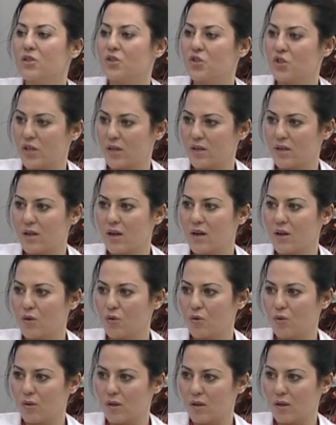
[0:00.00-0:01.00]

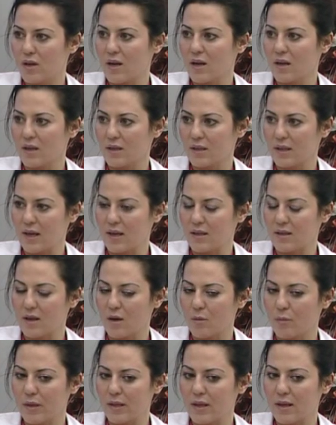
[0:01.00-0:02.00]
cerrahi olarak yani
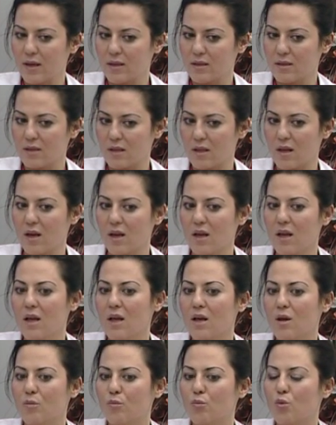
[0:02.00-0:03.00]
ameliyatla
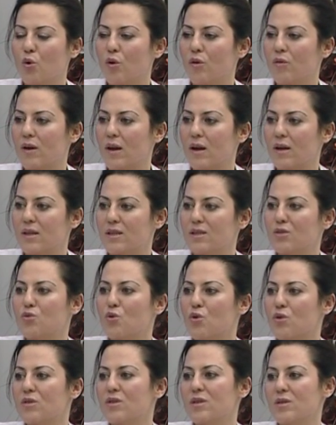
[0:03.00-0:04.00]
bu overlerin
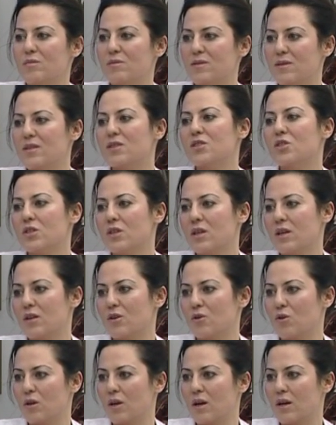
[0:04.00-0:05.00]
dörtte birini
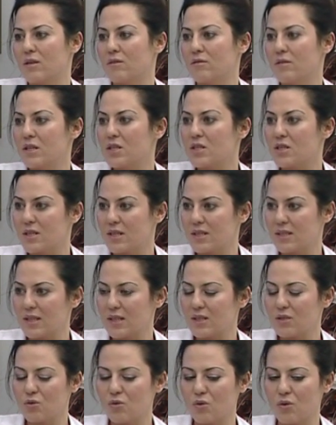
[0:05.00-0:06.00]
çıkarıyorlardı. Veç
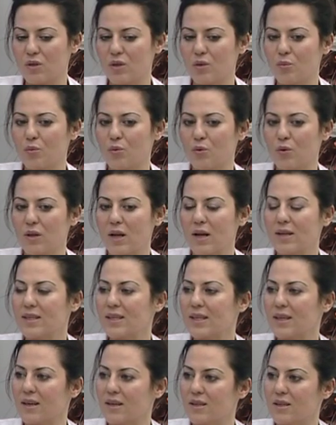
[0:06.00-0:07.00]
rezeksiyon
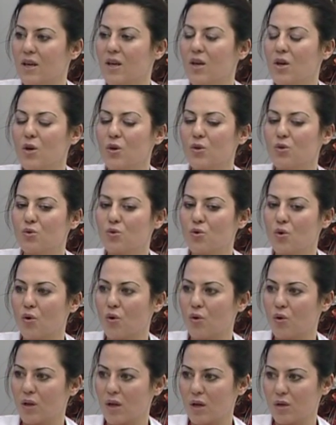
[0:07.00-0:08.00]
yapıyorlardı ki hani
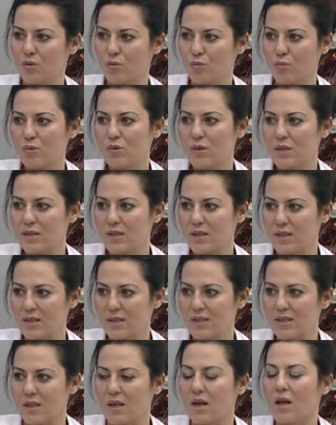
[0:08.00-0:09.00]
çok olan yumurta
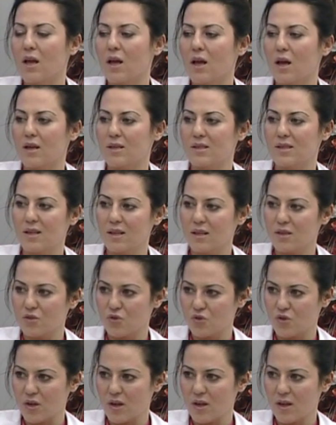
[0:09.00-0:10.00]
sayısı
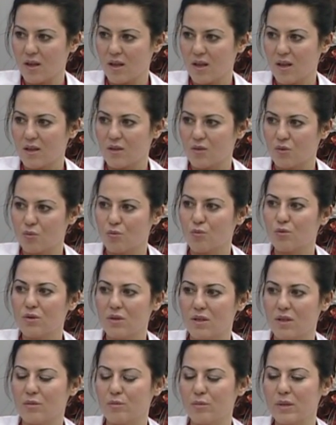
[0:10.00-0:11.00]
azalınca
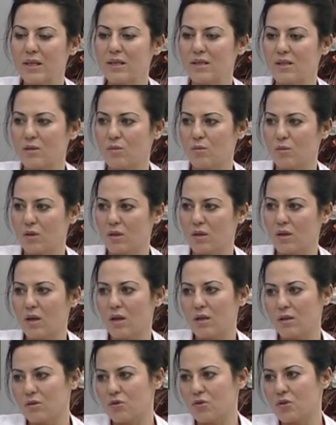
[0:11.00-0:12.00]
yumurtalığın bir kısmını
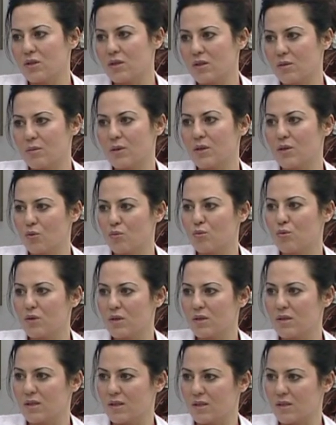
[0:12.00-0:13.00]
alınca tabii ki
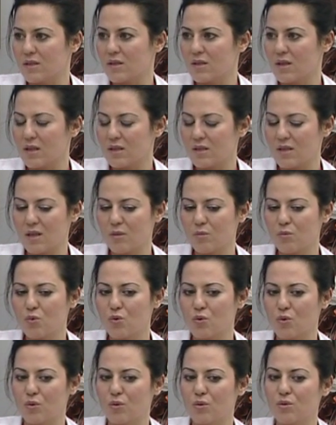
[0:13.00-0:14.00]
yumurta sayısını
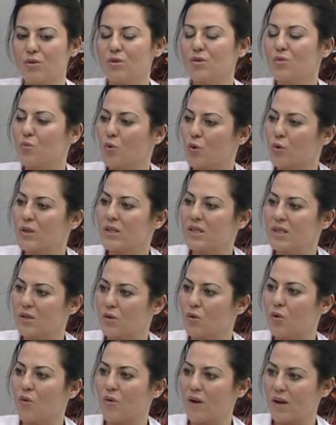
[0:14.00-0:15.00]
azaltmış oluyorsunuz.
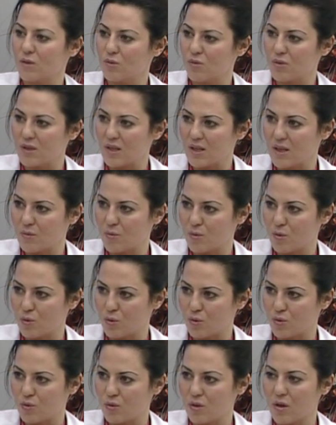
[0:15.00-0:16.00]
Polikistik over
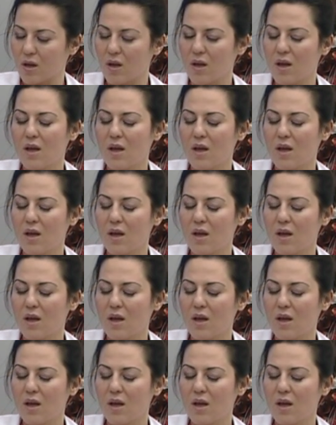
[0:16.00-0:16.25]
düzelebiliyordu.